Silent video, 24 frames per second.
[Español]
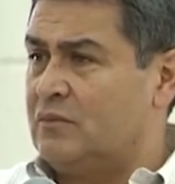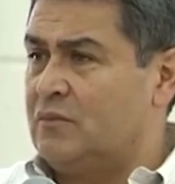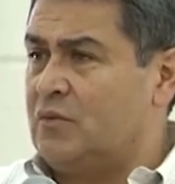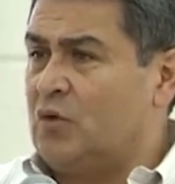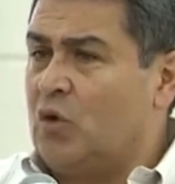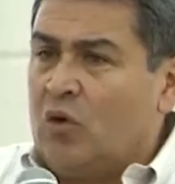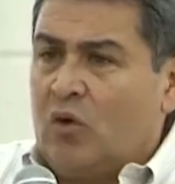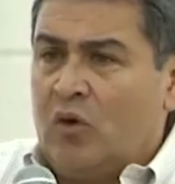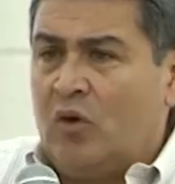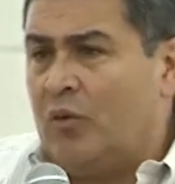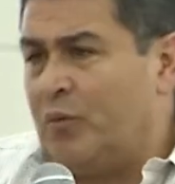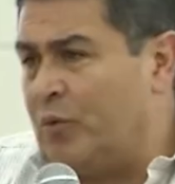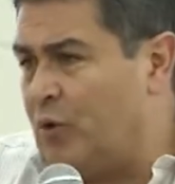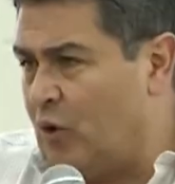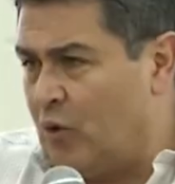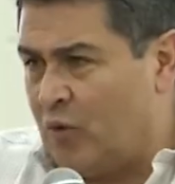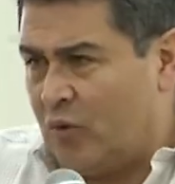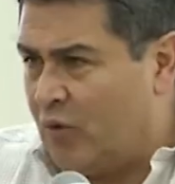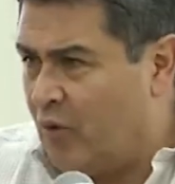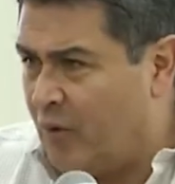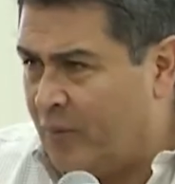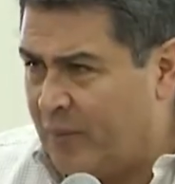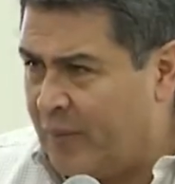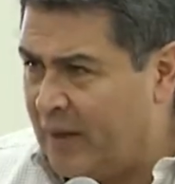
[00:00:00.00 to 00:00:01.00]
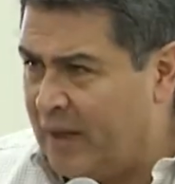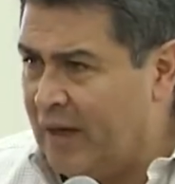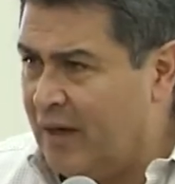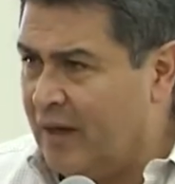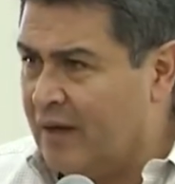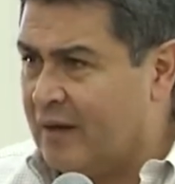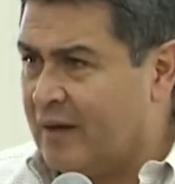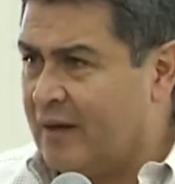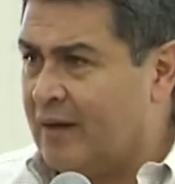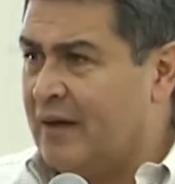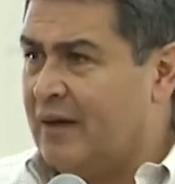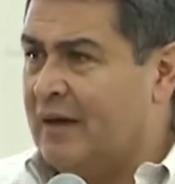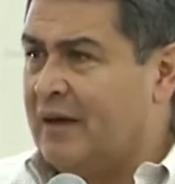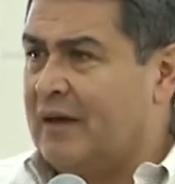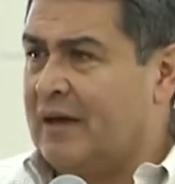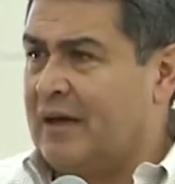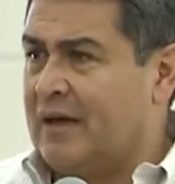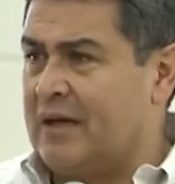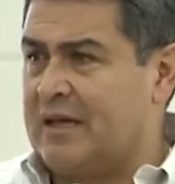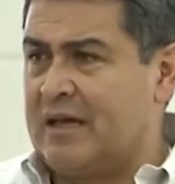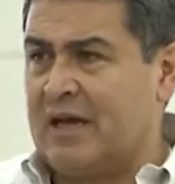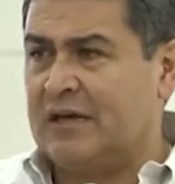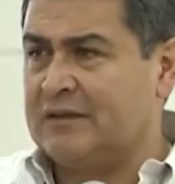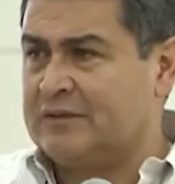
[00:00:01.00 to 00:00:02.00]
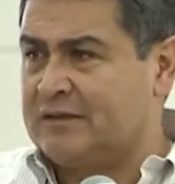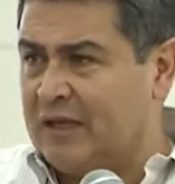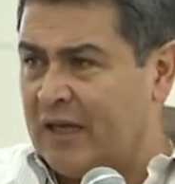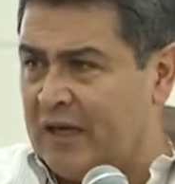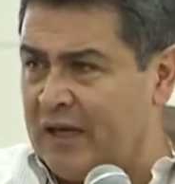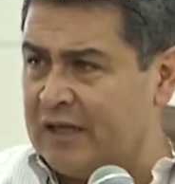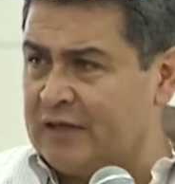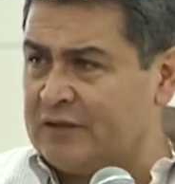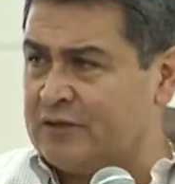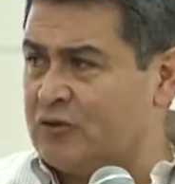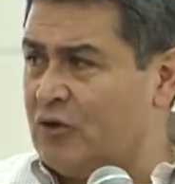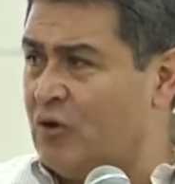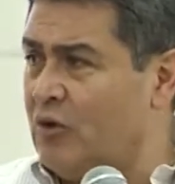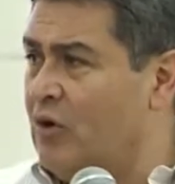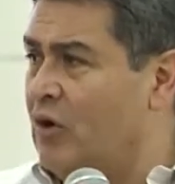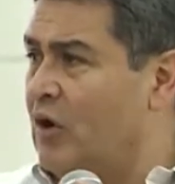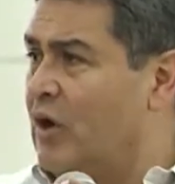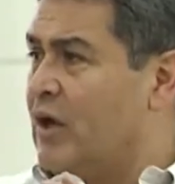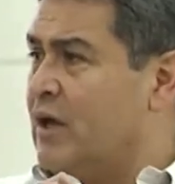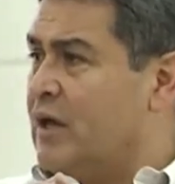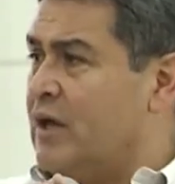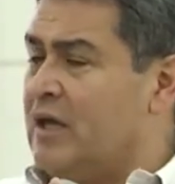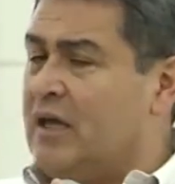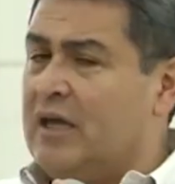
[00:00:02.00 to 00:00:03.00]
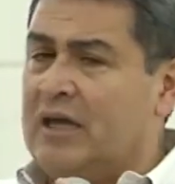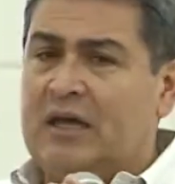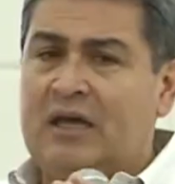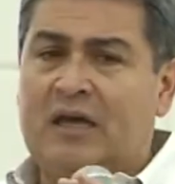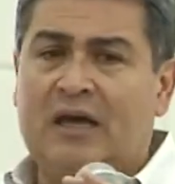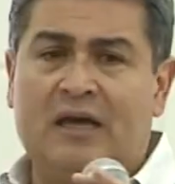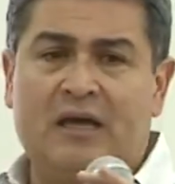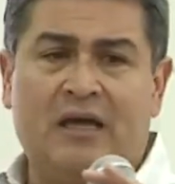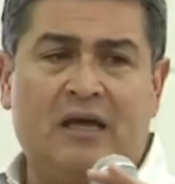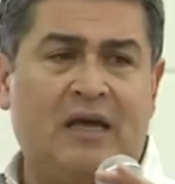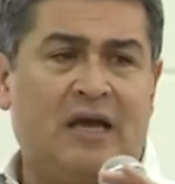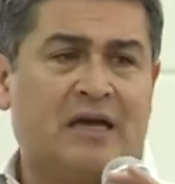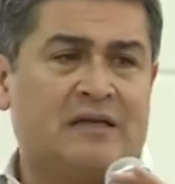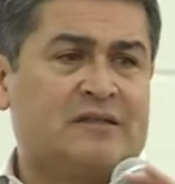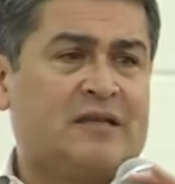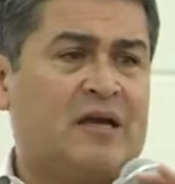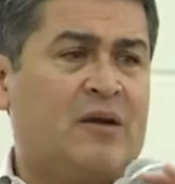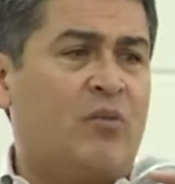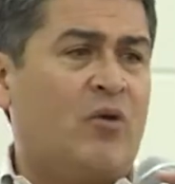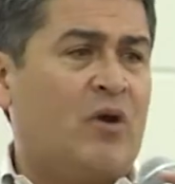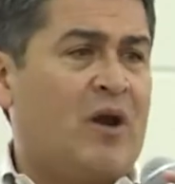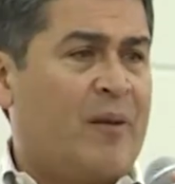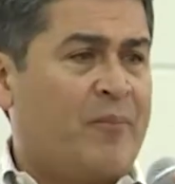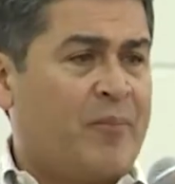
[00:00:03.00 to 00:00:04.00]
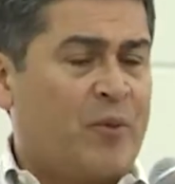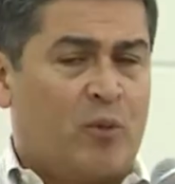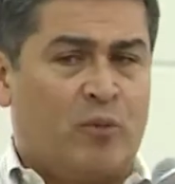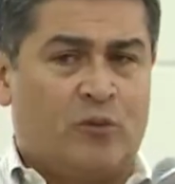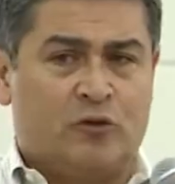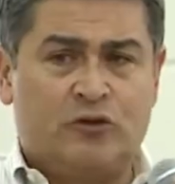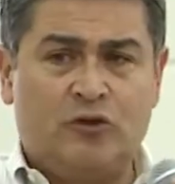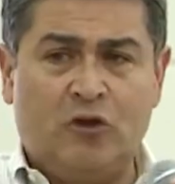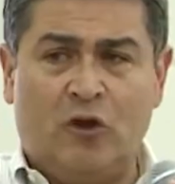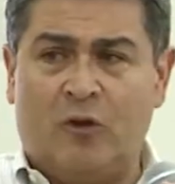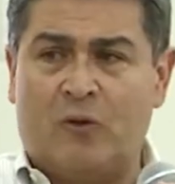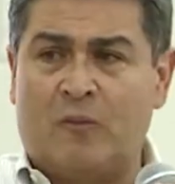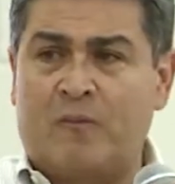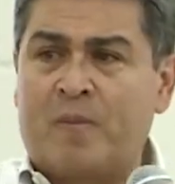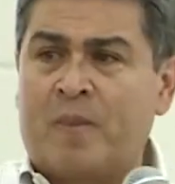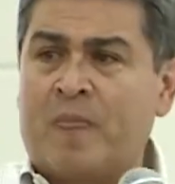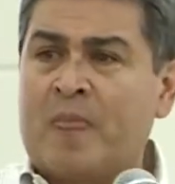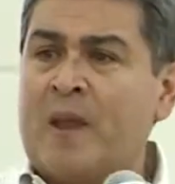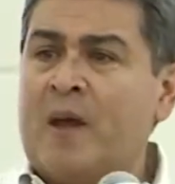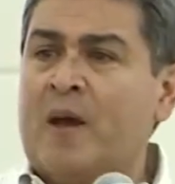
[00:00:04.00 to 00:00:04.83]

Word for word: No, no, no esperen, que ya esté listo y, y hacemos la promoción.